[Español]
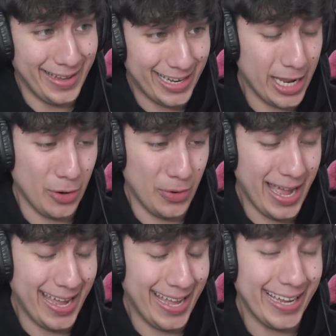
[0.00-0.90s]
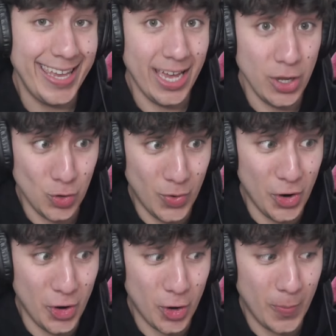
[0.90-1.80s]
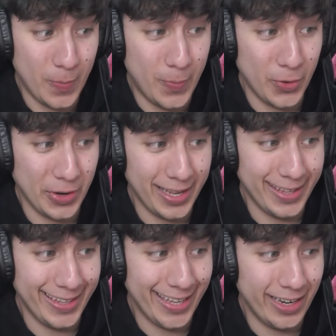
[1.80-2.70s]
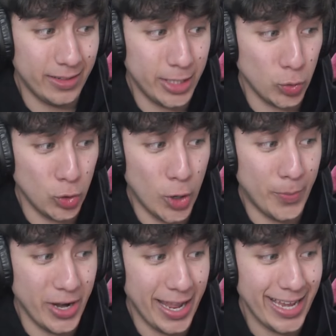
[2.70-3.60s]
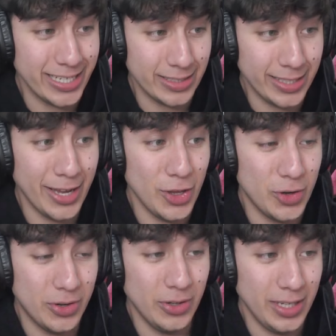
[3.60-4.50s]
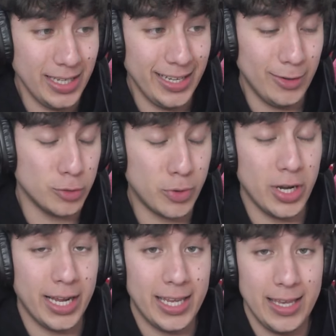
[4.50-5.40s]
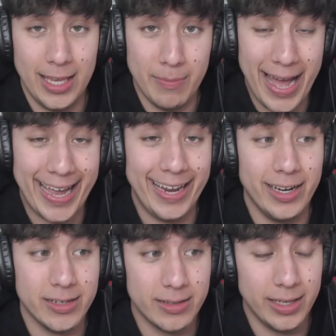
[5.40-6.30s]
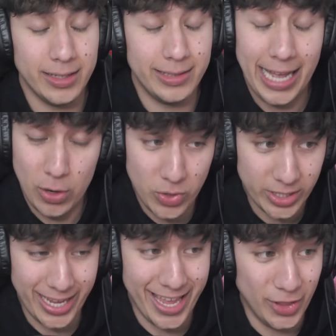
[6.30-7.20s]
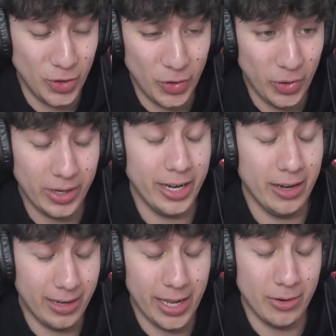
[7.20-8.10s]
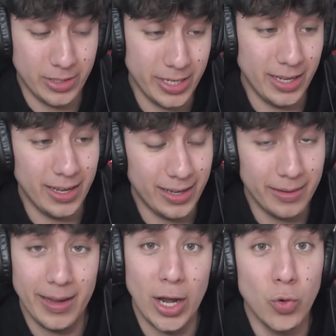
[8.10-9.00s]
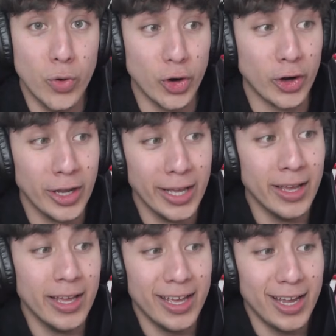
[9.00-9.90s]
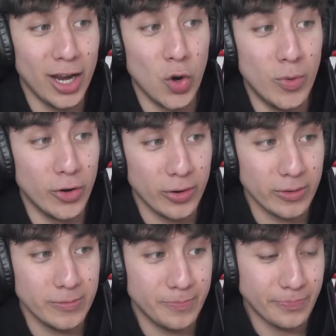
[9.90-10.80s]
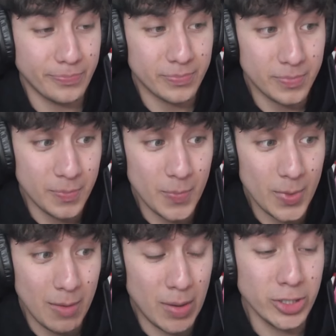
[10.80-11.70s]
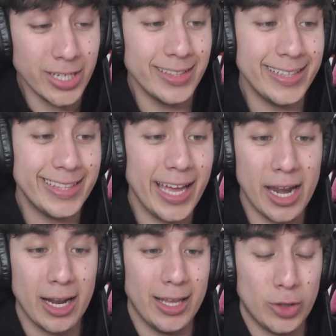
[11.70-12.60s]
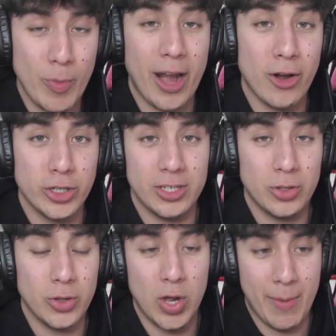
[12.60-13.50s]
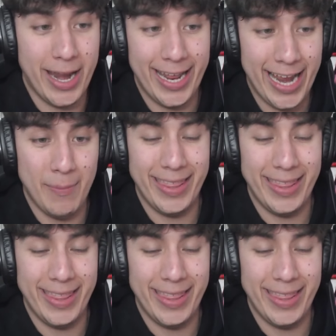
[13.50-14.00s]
Claro, aquí hay humor porque en el título pone estallo y, nos pone aquí imágenes de, algo estallando, ¿no? Claro, claro, sí, eh, el humor. Vamos a intentar eh, tomarnos esto de una manera